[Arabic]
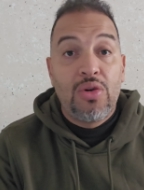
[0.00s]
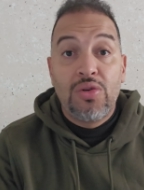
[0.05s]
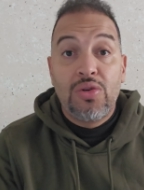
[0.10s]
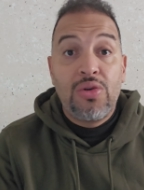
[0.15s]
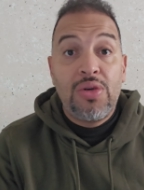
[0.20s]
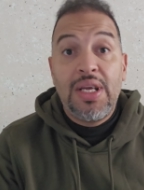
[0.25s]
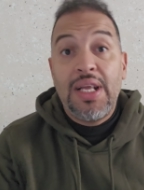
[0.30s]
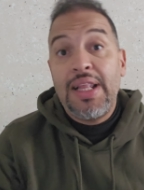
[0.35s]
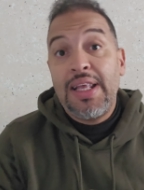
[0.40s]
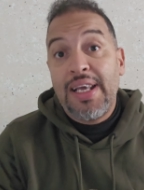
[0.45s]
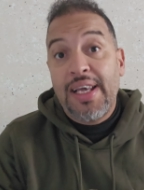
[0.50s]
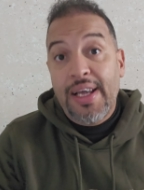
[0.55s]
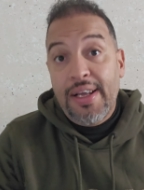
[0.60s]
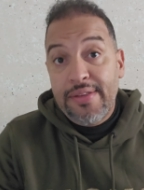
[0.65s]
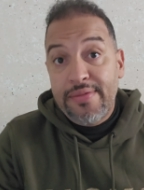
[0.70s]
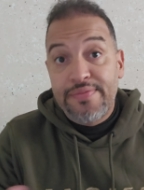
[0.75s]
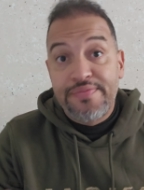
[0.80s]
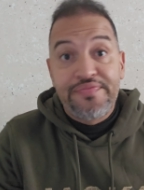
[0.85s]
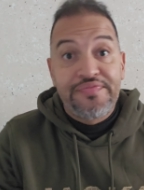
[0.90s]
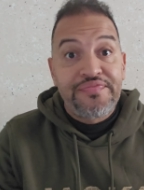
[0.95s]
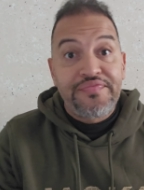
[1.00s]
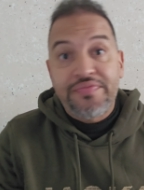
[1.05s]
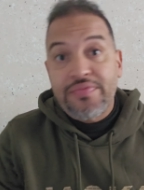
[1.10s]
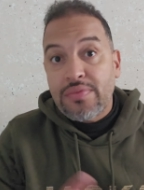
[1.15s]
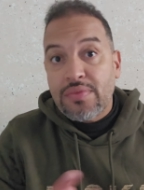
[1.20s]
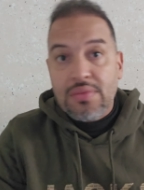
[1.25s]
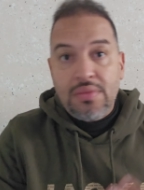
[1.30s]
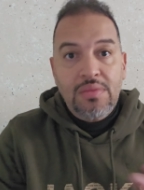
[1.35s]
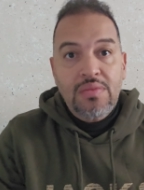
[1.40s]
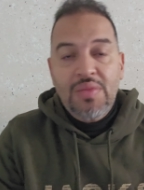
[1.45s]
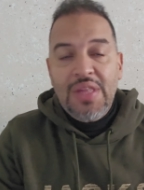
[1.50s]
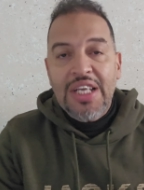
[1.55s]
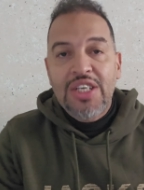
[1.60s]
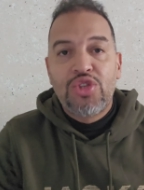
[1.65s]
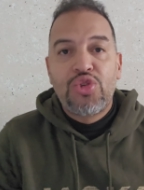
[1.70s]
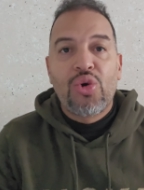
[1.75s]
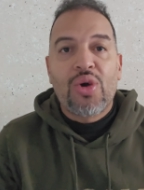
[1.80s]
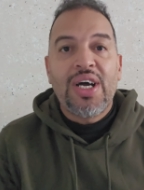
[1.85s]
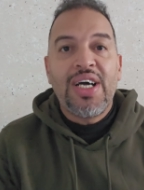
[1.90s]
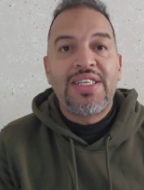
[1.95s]
الانغولي اللي كان
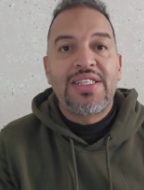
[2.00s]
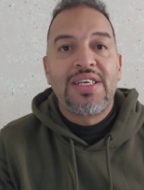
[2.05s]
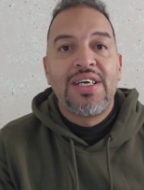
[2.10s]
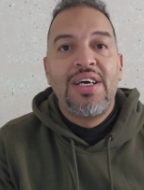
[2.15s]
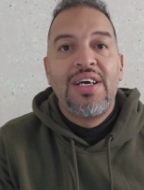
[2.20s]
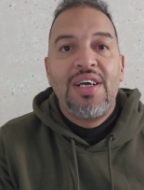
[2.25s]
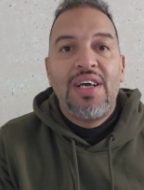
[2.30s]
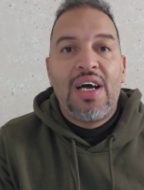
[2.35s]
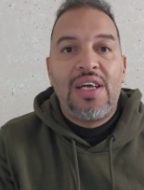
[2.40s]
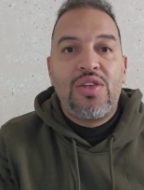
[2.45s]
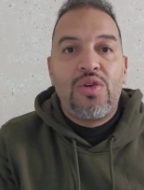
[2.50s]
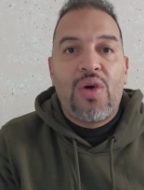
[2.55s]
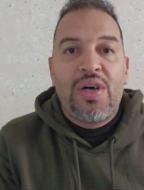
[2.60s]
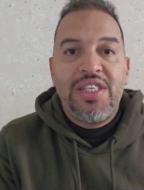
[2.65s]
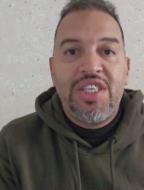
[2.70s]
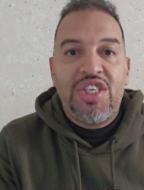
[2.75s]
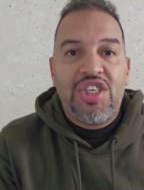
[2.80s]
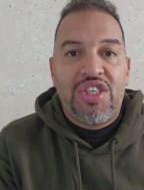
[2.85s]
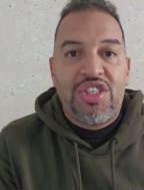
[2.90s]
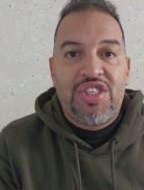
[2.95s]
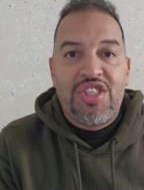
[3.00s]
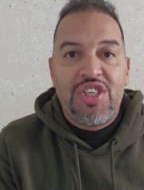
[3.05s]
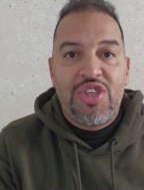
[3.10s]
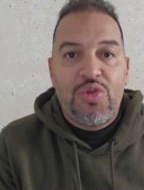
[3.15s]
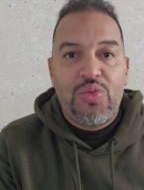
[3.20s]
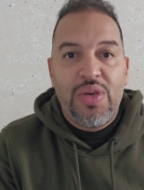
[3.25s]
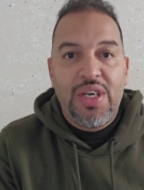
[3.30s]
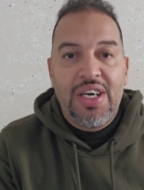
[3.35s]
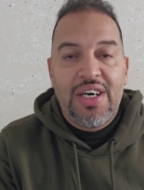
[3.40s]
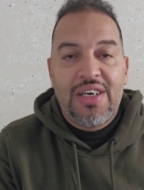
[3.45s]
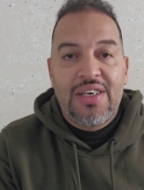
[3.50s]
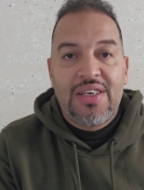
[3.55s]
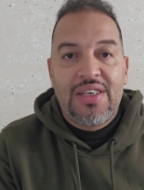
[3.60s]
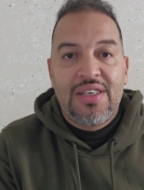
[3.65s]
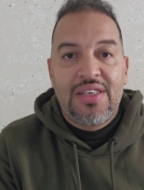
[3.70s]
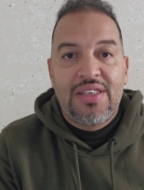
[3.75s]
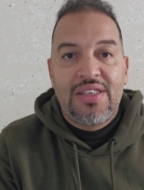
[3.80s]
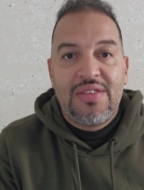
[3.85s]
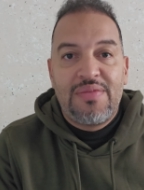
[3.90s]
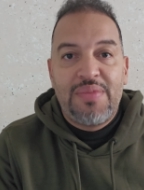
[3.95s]
توقعت انه غادي يشد شي شويه
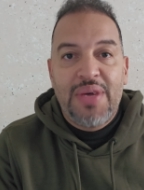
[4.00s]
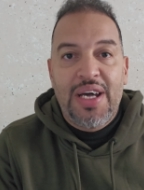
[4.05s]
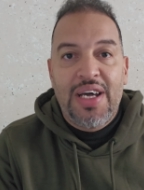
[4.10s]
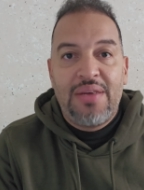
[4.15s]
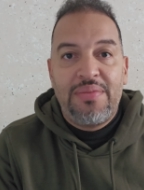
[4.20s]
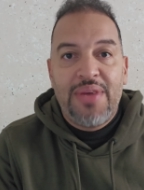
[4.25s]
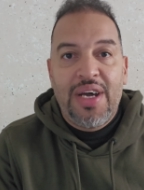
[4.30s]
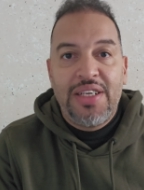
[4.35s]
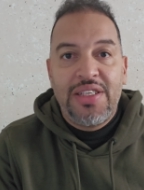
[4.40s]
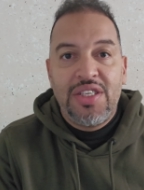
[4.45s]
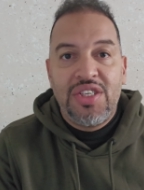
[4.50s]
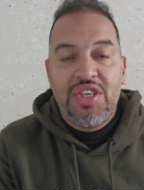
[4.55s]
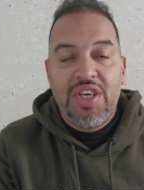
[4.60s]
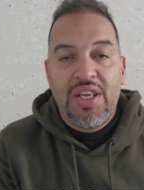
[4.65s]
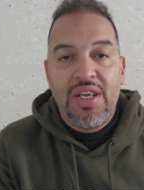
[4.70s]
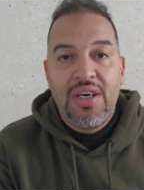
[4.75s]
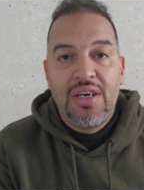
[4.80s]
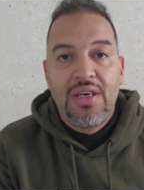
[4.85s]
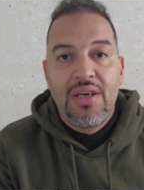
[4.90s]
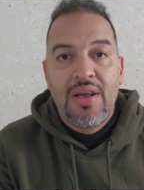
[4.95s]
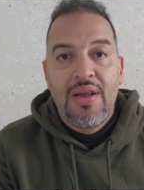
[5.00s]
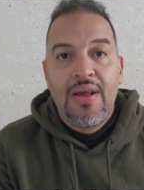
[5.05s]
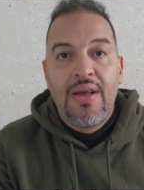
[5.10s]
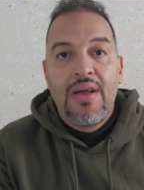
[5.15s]
مع مع نيجيريا